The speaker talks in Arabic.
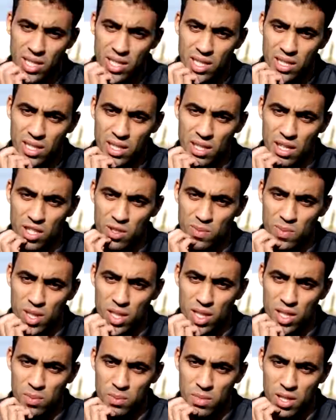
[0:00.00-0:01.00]
هذه
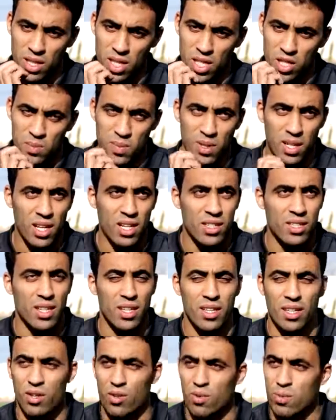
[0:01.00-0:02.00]
اجمل يمكن اجمل
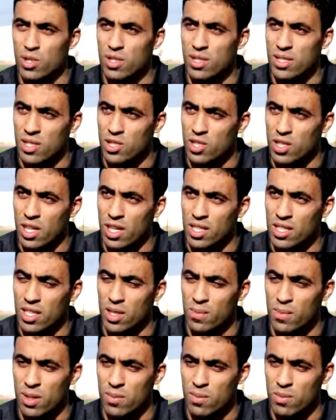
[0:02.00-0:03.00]
لحظه انه باش تسجل
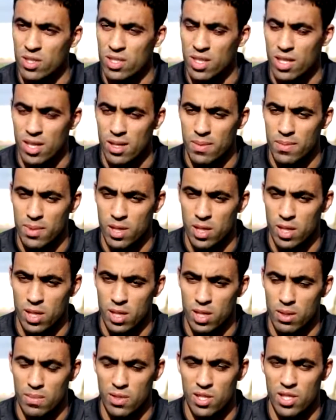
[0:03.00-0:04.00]
هاتريك مع المنتخب
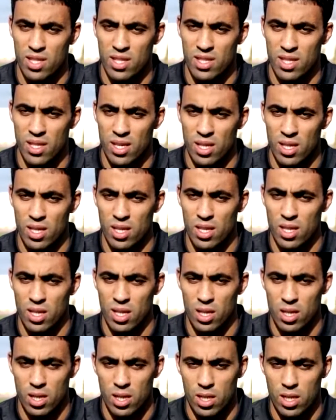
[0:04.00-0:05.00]
ماشي سهل
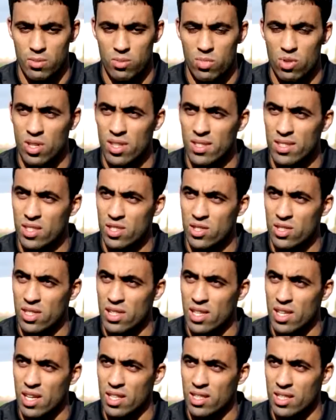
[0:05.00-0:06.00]
الحمد لله
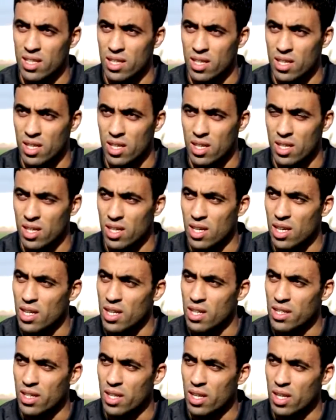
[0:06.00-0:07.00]
سجلت هاتريك آه،
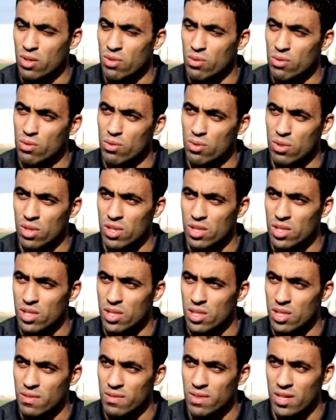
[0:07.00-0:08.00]
انذاك
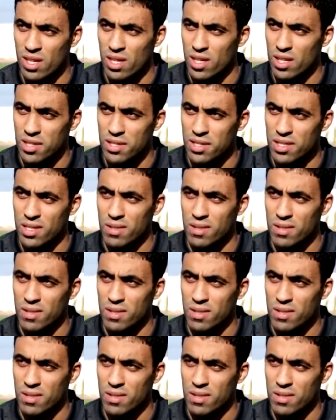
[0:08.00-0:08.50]
وكنت فرحان